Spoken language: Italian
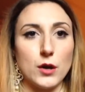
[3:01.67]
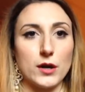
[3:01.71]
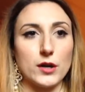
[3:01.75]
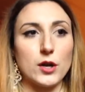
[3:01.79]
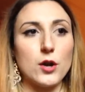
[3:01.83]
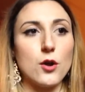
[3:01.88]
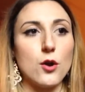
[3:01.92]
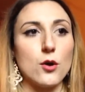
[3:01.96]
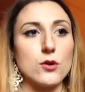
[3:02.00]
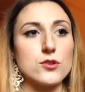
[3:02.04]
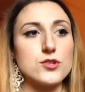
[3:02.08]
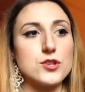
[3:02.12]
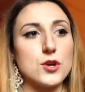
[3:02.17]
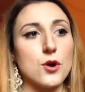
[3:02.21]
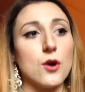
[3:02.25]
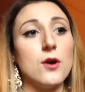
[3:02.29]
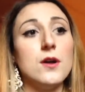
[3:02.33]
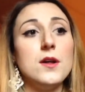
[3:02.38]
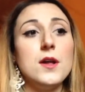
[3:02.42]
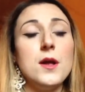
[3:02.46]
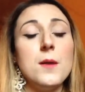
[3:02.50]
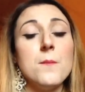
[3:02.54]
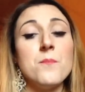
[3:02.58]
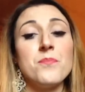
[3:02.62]
archeologico
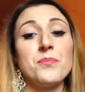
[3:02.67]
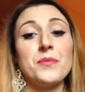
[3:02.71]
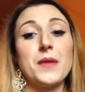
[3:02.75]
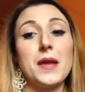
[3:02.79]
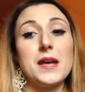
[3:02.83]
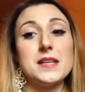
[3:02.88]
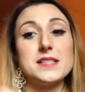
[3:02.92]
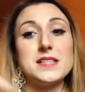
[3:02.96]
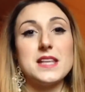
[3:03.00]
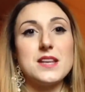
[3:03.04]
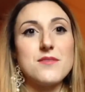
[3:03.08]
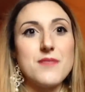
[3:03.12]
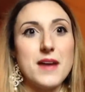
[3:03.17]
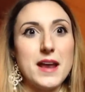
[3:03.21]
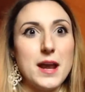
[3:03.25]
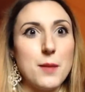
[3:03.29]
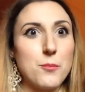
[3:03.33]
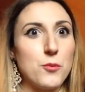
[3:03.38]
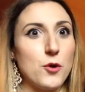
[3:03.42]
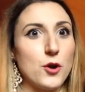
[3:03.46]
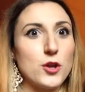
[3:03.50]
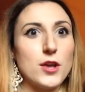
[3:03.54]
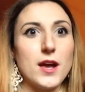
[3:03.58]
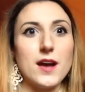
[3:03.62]
si rivela
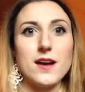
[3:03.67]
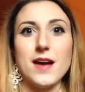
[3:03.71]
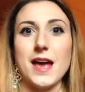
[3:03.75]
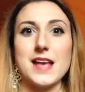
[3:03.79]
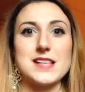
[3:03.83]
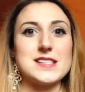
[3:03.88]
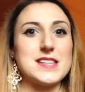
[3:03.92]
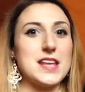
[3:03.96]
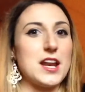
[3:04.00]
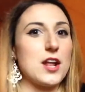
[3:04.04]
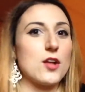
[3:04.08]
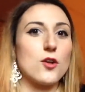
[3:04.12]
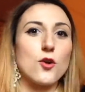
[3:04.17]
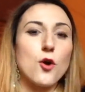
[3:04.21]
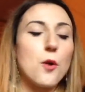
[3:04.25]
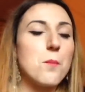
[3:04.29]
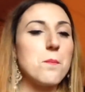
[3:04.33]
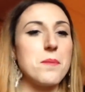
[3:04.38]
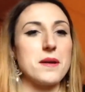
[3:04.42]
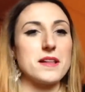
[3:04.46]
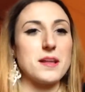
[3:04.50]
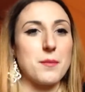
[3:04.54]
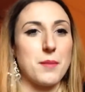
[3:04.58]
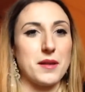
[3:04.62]
poi essere
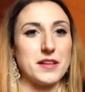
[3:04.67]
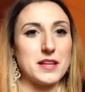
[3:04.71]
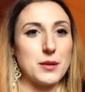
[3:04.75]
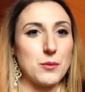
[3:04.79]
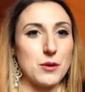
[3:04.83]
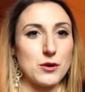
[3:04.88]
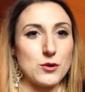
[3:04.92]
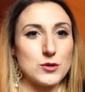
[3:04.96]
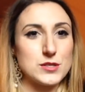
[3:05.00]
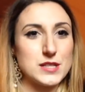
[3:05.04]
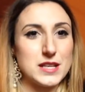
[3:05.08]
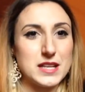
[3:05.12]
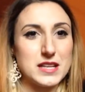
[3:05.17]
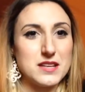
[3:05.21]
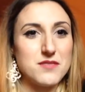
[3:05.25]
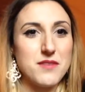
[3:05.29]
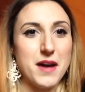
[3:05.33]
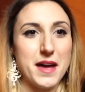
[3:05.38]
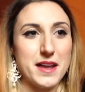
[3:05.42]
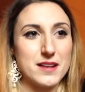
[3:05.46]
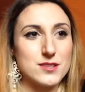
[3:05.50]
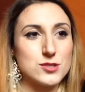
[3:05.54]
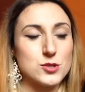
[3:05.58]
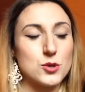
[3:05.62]
completamente qualcosa di
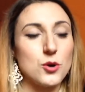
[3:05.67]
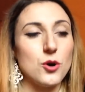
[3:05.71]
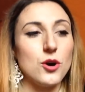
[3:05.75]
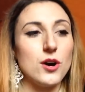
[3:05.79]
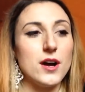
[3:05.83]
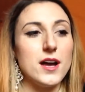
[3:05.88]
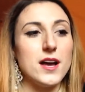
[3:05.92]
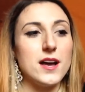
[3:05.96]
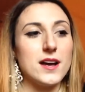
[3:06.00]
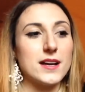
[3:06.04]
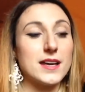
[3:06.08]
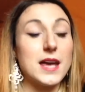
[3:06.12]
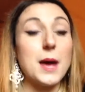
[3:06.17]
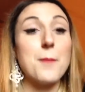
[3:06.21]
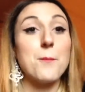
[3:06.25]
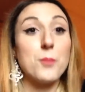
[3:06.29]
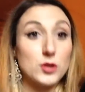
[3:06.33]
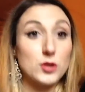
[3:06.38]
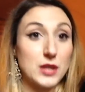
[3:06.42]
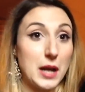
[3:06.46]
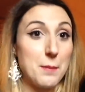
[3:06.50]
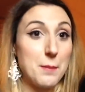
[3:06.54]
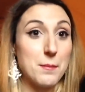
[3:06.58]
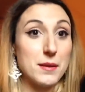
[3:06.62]
diverso eh, che
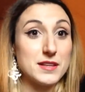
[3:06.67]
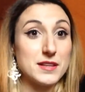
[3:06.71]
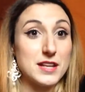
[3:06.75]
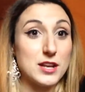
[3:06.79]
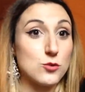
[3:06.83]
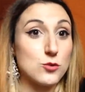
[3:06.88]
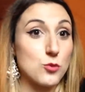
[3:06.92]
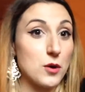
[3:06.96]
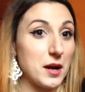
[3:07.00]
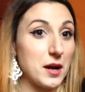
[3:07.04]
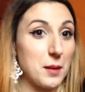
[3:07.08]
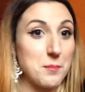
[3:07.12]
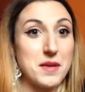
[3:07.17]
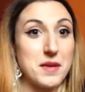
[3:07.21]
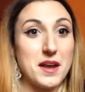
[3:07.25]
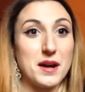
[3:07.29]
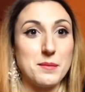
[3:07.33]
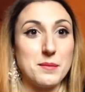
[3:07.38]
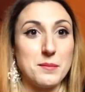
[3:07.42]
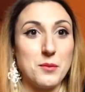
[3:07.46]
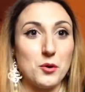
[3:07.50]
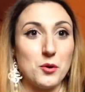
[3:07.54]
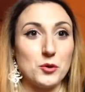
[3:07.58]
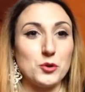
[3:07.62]
potrebbe addirittura cambiare
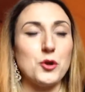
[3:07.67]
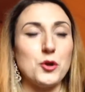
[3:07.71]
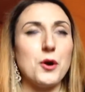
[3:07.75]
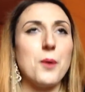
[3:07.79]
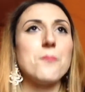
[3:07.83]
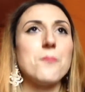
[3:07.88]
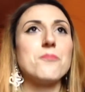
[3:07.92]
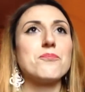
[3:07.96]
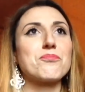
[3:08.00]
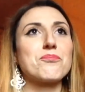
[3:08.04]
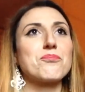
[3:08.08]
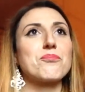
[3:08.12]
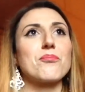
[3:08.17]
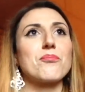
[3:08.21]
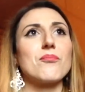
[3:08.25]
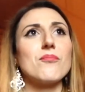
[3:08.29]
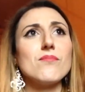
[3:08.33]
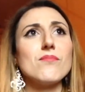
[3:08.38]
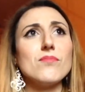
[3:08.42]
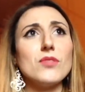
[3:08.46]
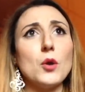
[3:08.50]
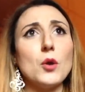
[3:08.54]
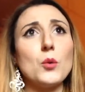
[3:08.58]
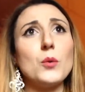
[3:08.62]
il mondo.
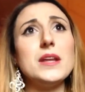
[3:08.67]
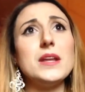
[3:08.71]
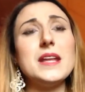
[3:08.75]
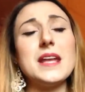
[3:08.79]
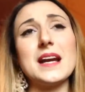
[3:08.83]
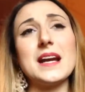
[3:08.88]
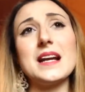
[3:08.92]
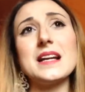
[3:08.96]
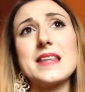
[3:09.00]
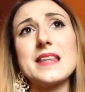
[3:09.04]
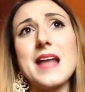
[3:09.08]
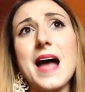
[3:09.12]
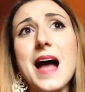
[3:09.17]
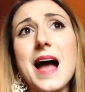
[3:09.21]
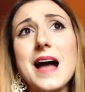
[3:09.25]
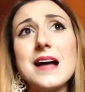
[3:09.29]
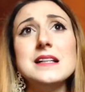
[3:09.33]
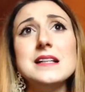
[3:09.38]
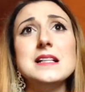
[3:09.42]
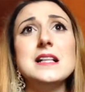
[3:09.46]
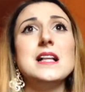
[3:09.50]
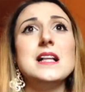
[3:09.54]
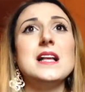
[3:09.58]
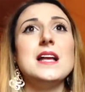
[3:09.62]
Quindi in realtà
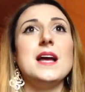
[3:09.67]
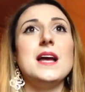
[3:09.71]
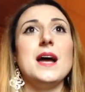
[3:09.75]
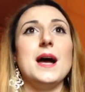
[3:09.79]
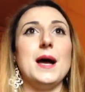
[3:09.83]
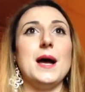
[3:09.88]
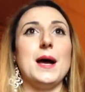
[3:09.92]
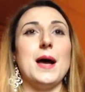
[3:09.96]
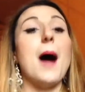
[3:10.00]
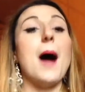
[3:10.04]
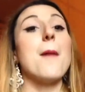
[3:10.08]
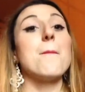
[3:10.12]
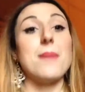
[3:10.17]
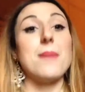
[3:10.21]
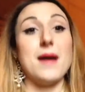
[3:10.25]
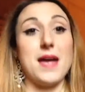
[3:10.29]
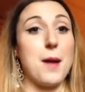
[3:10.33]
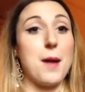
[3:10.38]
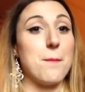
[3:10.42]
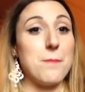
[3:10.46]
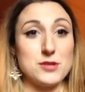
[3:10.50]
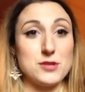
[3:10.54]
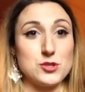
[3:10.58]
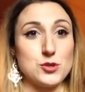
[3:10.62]
eh, è
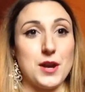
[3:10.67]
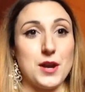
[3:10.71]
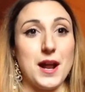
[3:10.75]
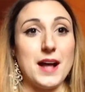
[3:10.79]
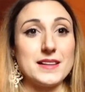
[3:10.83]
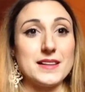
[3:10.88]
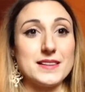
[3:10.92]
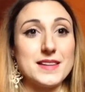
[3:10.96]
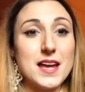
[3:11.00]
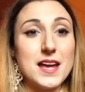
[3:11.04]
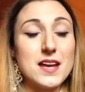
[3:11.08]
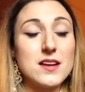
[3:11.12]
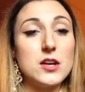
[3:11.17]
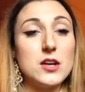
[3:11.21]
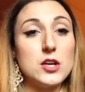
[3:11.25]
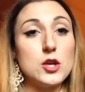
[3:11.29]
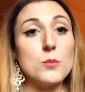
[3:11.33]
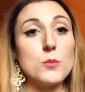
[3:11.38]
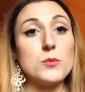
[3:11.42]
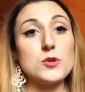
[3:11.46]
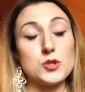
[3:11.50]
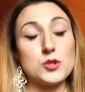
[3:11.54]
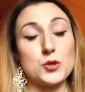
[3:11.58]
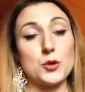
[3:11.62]
appassionante, io
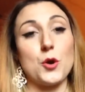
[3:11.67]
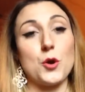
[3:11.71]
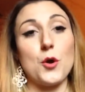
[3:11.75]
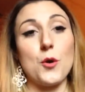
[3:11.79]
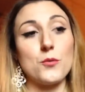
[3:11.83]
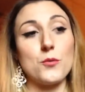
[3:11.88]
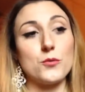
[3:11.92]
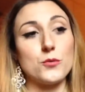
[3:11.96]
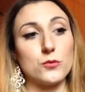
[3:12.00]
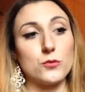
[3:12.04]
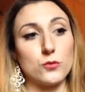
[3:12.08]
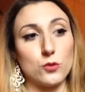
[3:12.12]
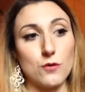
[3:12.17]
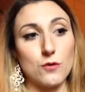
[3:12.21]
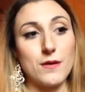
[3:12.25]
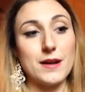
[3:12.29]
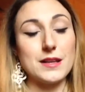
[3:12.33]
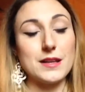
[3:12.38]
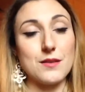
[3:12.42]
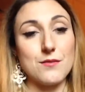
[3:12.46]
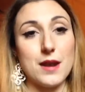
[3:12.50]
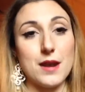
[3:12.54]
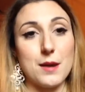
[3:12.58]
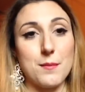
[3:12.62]
mi sono
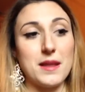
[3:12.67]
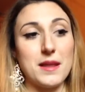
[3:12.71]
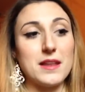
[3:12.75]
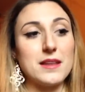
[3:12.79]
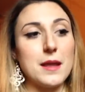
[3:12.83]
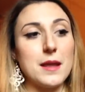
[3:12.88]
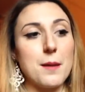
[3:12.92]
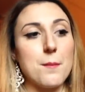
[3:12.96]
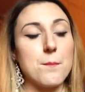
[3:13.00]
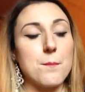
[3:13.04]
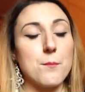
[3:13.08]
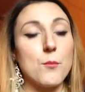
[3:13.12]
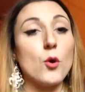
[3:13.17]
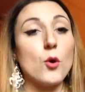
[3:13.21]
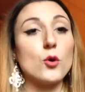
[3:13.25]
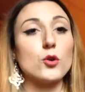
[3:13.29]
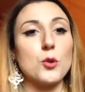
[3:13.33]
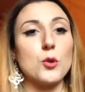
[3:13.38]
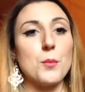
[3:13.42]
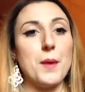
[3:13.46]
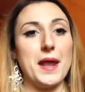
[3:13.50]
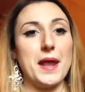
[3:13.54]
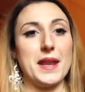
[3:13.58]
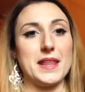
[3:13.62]
trovata veramente
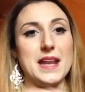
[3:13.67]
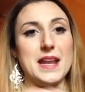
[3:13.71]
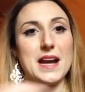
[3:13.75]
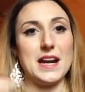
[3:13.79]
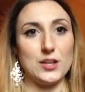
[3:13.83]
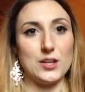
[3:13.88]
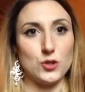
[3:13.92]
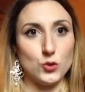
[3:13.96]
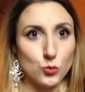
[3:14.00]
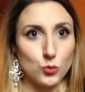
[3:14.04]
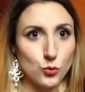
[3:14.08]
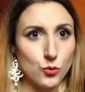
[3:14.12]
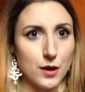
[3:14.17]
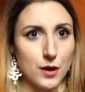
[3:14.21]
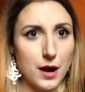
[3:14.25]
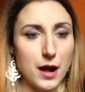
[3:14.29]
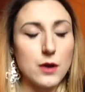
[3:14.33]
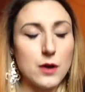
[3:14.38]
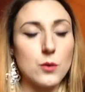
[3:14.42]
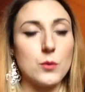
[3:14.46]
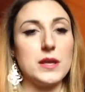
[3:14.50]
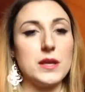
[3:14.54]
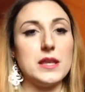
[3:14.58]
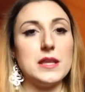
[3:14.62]
molto bene nella
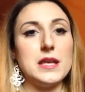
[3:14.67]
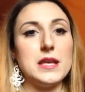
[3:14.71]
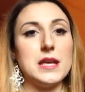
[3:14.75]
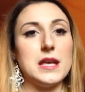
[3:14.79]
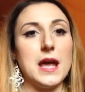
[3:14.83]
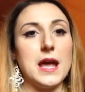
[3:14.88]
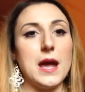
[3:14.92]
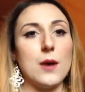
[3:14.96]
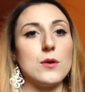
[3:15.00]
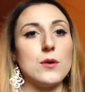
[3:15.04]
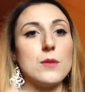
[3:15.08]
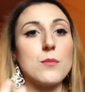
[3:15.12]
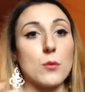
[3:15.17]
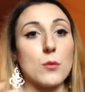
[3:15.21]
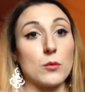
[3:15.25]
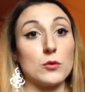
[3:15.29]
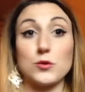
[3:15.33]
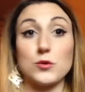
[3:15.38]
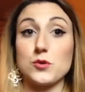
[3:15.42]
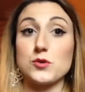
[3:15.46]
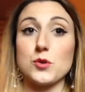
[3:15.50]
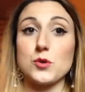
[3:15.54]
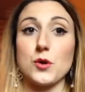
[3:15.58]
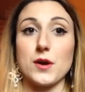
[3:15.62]
lettura, quindi è un libro
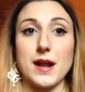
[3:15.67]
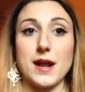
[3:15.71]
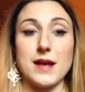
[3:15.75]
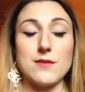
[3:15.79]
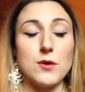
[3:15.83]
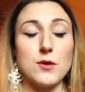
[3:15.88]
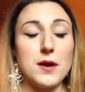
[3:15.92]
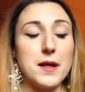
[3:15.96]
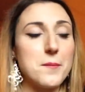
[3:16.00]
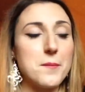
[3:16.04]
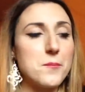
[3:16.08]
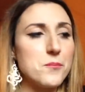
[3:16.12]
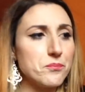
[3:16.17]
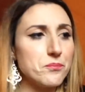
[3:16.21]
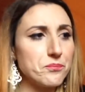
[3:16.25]
molto scorrevole.